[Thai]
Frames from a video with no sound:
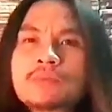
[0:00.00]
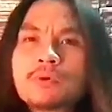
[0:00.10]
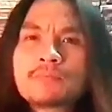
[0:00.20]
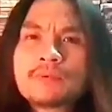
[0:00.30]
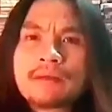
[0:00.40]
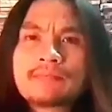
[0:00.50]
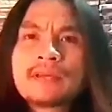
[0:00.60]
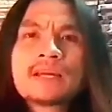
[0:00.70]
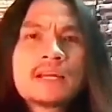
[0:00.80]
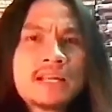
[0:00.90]
จะได้พบกับ
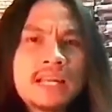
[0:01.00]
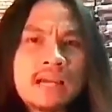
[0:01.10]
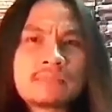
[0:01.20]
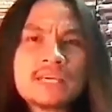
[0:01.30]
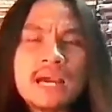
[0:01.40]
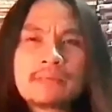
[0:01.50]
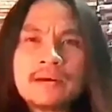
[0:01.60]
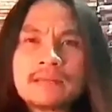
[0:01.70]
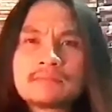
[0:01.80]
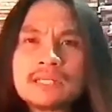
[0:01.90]
นางพญา
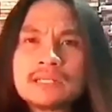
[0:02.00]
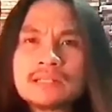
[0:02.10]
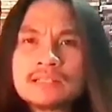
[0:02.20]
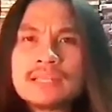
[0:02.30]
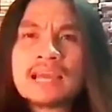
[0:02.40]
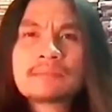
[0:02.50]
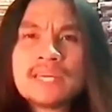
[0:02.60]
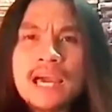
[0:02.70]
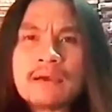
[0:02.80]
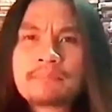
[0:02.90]
พันมือ หรือนางพ
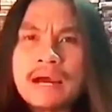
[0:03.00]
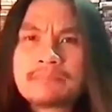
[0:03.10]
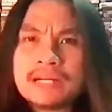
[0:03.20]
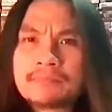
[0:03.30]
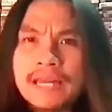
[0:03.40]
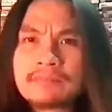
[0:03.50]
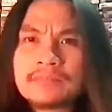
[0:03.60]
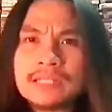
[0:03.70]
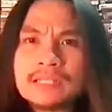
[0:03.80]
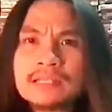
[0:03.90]
ญาปลาหมึกพัน
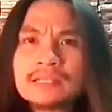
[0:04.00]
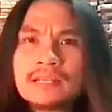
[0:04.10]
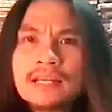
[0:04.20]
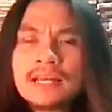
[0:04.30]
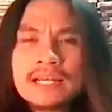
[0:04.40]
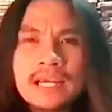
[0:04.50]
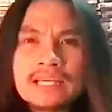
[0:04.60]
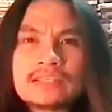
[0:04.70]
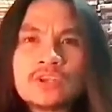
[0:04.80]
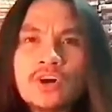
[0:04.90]
มือใน
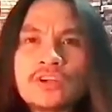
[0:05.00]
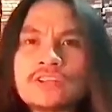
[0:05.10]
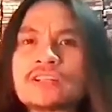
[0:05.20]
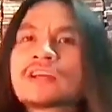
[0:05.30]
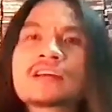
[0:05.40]
ตอน